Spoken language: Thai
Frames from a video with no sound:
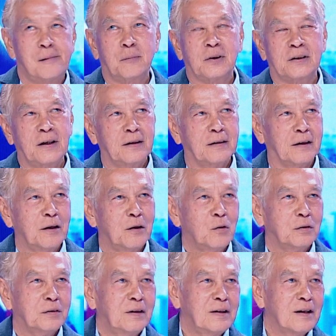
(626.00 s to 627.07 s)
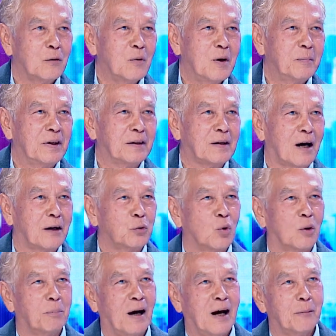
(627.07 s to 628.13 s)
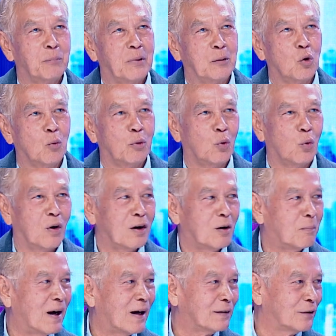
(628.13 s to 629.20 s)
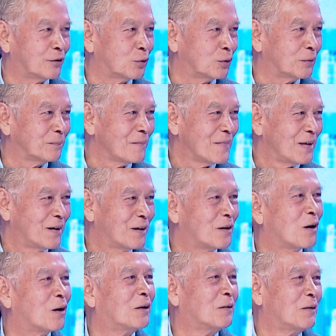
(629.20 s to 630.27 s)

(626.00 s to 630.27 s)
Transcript: ประเทศไหนในโลกที่เรียกว่ามีทางด่วนพาดพิงอยู่บนหัวเรามากที่สุด เราก็จะต